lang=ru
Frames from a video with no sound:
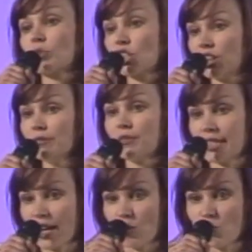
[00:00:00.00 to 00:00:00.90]
почти
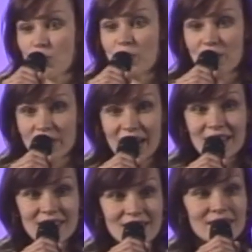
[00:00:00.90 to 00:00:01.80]
вся
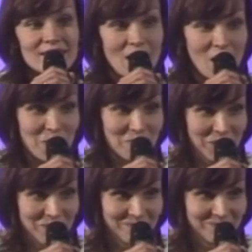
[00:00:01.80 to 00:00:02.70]
управляется страхами.